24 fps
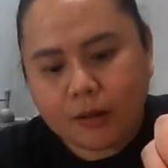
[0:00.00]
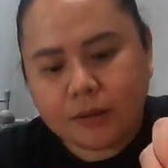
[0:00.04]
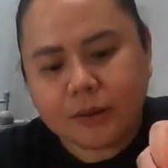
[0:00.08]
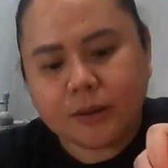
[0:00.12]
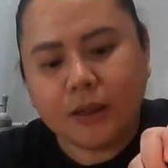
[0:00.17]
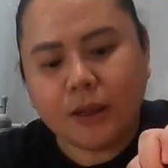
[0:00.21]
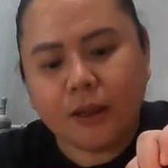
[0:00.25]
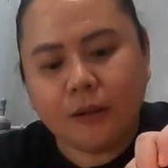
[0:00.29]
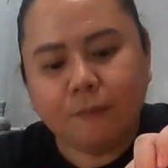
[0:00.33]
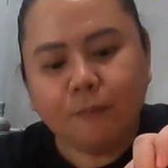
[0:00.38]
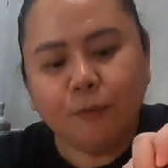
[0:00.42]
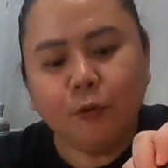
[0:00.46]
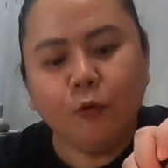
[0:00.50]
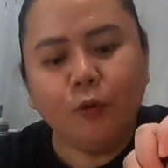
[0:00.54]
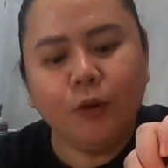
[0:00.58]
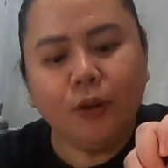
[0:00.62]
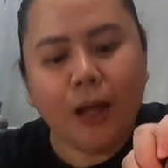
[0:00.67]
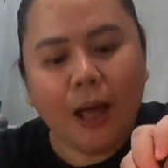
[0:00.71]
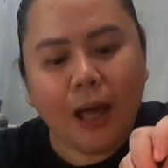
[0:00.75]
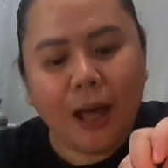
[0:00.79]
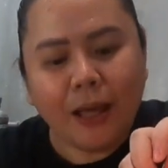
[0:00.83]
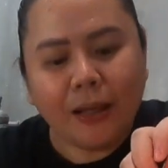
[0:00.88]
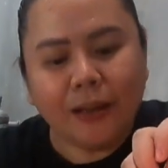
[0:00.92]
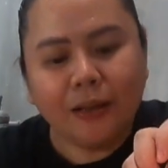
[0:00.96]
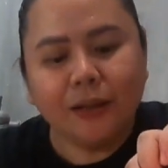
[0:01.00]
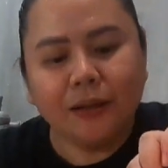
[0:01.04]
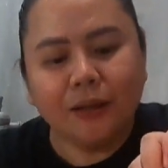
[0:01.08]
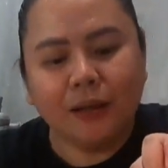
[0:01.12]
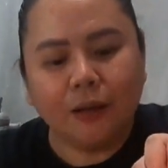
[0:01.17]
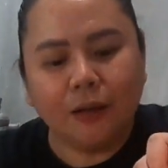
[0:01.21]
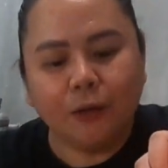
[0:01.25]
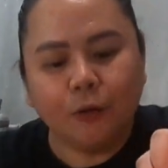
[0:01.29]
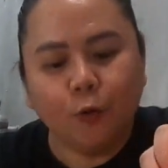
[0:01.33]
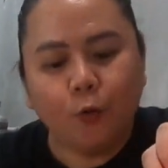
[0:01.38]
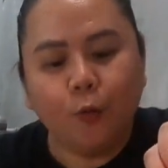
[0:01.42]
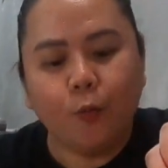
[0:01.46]
So, yun. Sarap ng
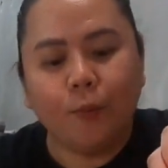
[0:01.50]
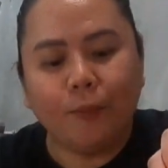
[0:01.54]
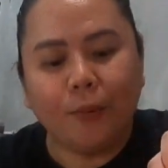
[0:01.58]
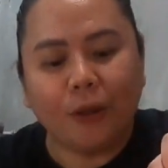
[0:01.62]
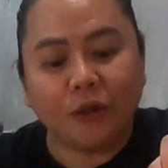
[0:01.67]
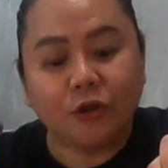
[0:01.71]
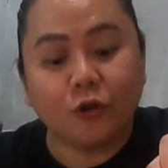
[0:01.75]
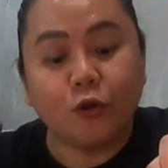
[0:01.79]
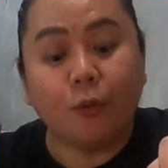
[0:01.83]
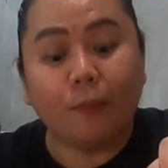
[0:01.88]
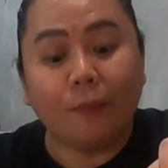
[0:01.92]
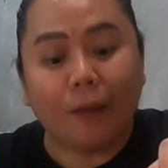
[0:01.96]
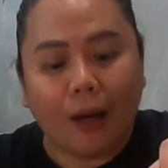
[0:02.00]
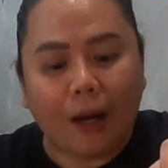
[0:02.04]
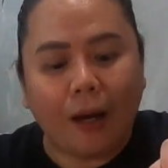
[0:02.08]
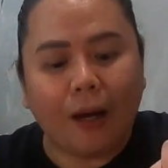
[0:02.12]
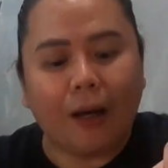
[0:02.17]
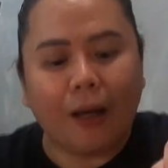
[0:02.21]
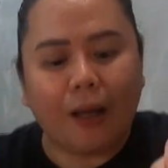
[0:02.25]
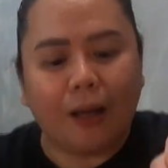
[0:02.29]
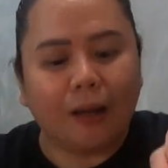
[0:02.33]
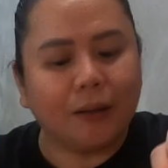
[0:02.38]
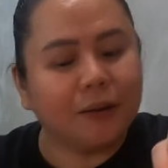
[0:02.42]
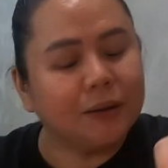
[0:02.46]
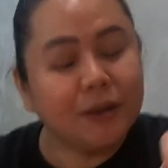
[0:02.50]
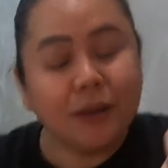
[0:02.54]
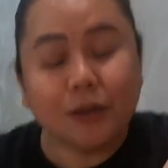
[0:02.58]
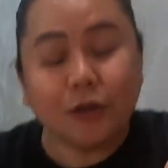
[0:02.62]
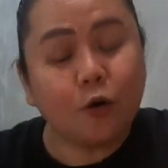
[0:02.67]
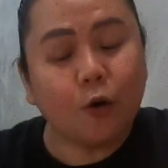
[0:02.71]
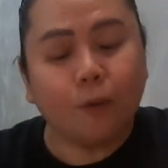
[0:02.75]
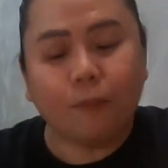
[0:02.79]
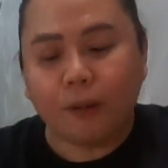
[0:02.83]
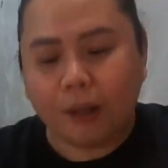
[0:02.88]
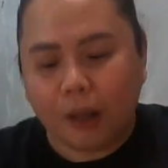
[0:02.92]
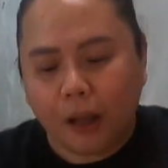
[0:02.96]
ano, medyo maangang. Hindi
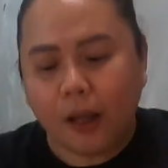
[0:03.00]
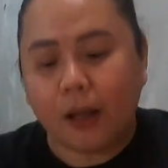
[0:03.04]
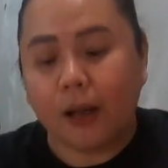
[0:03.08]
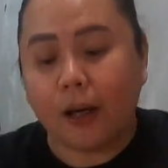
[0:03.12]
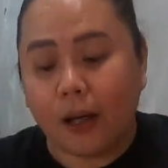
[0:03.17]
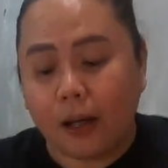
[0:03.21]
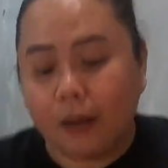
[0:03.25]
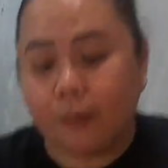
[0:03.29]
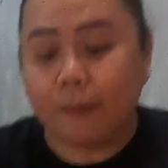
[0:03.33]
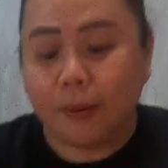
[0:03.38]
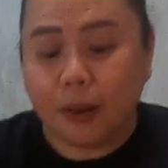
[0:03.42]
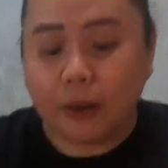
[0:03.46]
sobrang angang